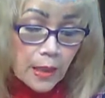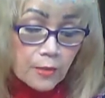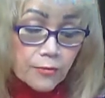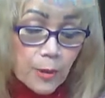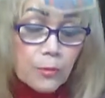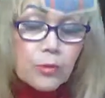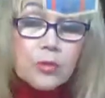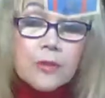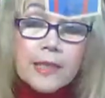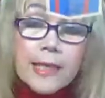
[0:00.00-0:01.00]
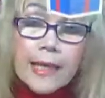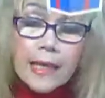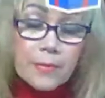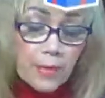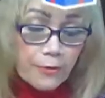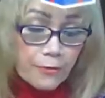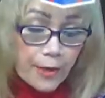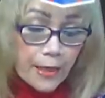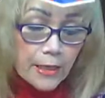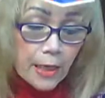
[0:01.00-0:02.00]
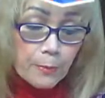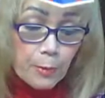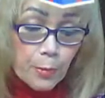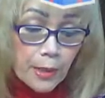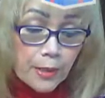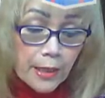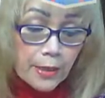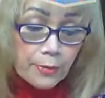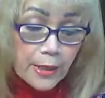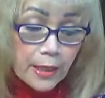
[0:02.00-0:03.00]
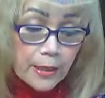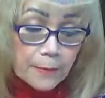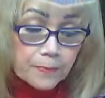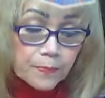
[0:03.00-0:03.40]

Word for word: And from Rosley, my friend, happy birthday, Rick.